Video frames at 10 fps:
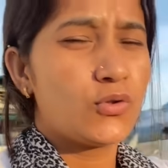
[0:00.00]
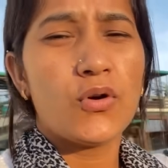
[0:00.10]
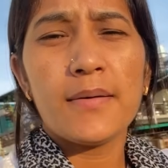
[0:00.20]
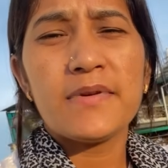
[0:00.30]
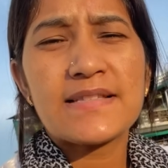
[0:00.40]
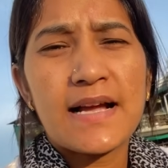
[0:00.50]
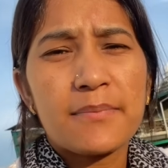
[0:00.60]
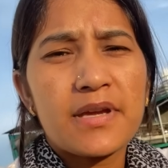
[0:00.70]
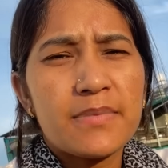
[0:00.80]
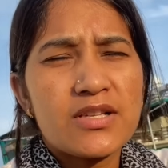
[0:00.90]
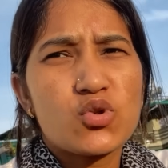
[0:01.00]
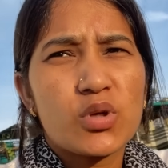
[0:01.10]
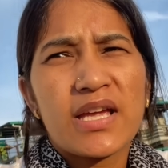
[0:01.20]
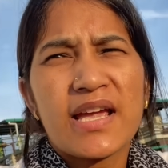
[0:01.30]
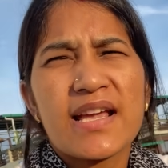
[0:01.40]
तो अभी शाम के बज
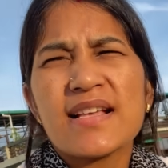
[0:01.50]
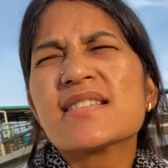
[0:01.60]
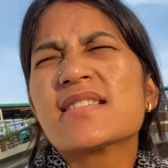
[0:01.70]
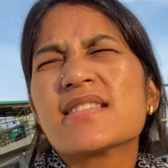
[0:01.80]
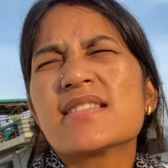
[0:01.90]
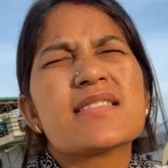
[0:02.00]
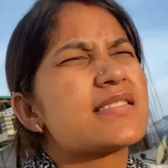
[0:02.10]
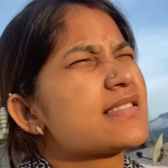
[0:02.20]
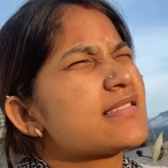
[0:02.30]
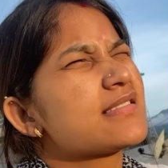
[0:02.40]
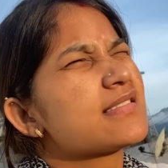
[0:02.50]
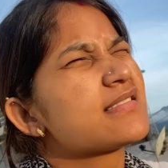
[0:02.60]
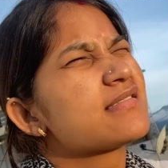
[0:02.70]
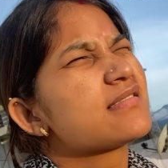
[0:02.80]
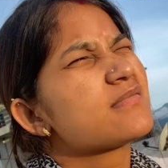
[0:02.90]
चुके हैं
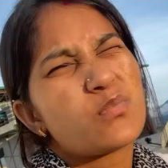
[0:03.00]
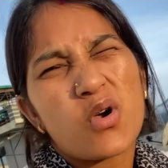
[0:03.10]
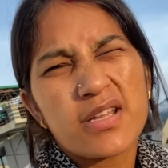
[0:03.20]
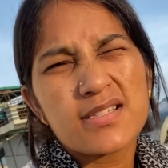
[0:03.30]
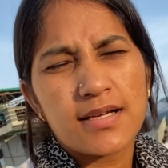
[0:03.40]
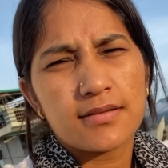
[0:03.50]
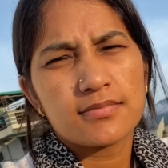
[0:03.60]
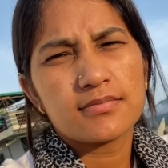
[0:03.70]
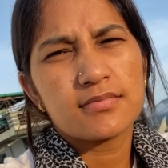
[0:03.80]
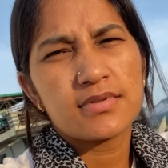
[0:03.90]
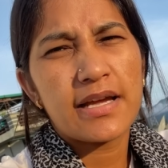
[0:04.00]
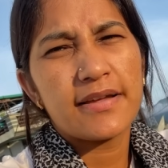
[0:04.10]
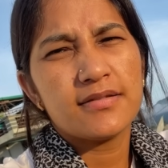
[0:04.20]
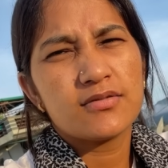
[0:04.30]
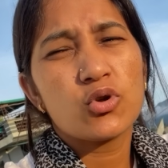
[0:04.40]
पौने सात
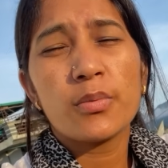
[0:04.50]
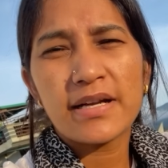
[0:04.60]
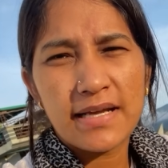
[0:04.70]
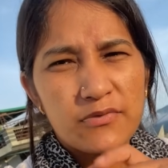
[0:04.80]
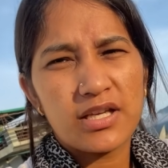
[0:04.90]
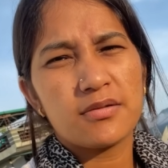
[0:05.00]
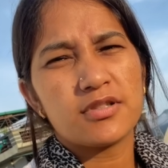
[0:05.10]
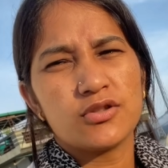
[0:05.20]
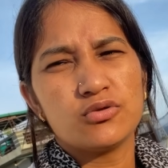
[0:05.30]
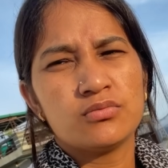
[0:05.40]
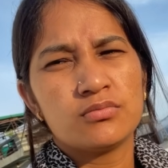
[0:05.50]
शायद रुको मैं टाइम देख के बता दूँ